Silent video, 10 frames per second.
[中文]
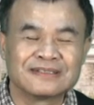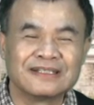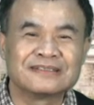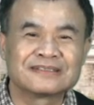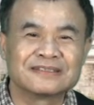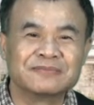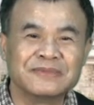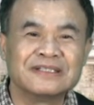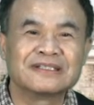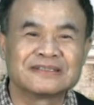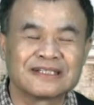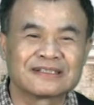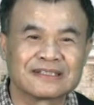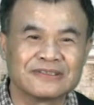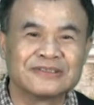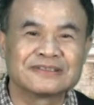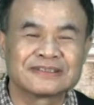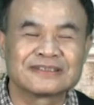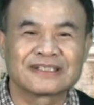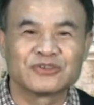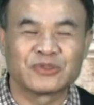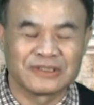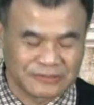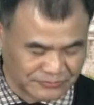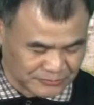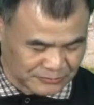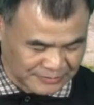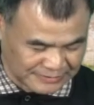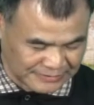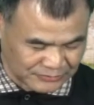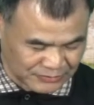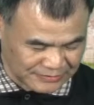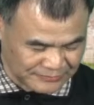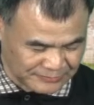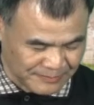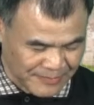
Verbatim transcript: 类似“咪”的这样的一个音，这是一个全音符，这个全音符。